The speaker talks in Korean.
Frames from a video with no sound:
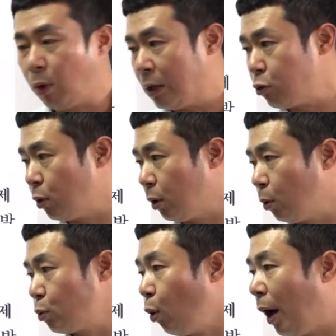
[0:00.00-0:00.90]
갈 수도
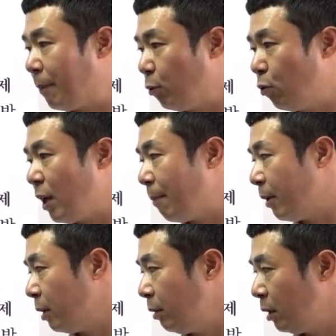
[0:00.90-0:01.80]
있고 조합이
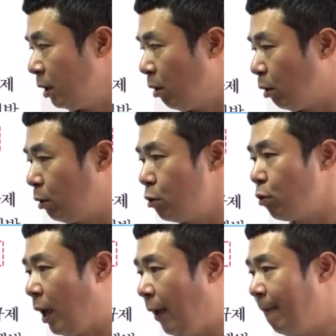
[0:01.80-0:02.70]
유리하면은 이런 것들
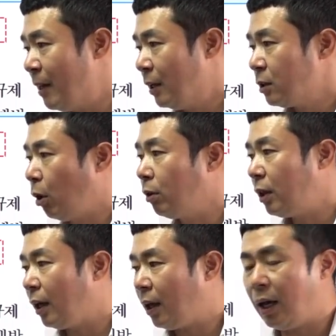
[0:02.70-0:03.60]
중에
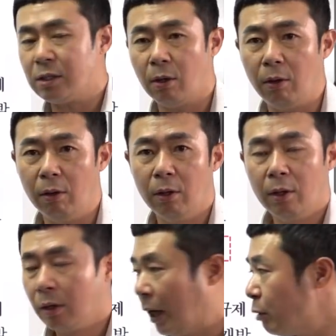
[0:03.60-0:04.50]
선택해서
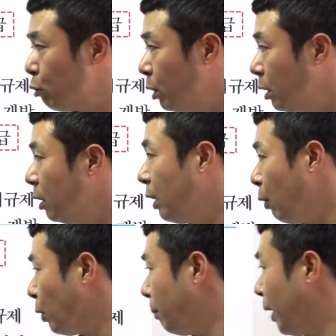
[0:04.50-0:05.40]
갈 수도 있는
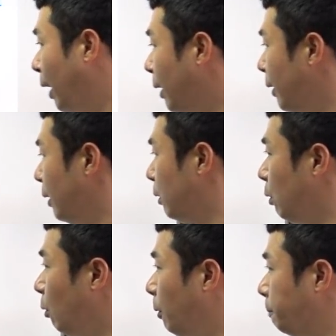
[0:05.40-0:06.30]
내용입니다.
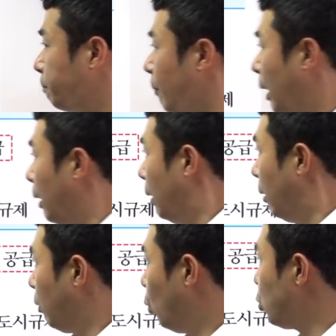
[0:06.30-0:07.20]
그리고
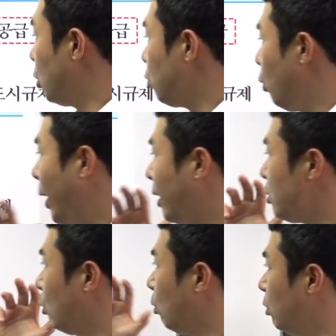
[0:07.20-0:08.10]
어, 용적률을
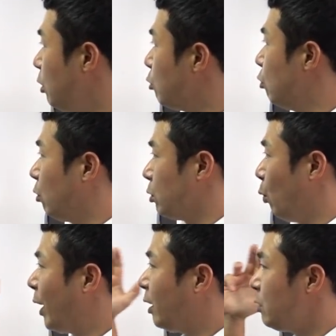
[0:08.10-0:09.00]
획기적으로 늘려주는 거죠.
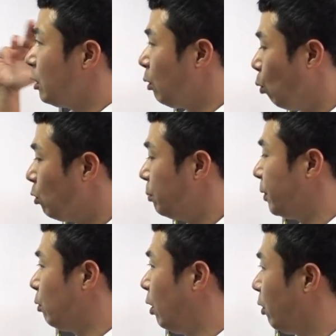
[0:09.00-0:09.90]
획기적인
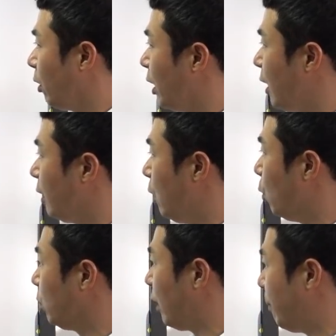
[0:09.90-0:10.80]
공급이고요. 여기에 대한
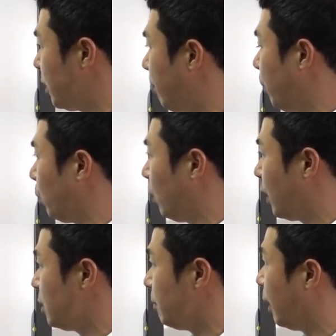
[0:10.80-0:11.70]
내용들을 한번 살펴보도록
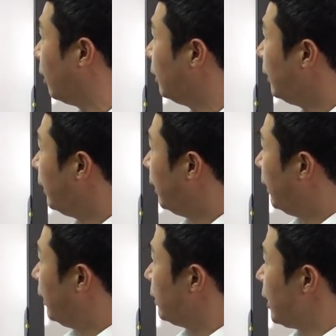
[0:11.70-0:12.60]
하겠습니다.
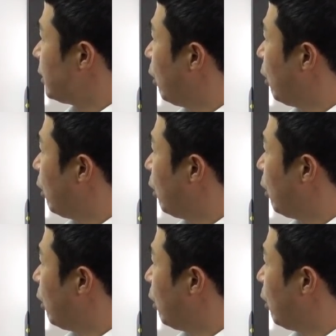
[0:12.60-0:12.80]
자,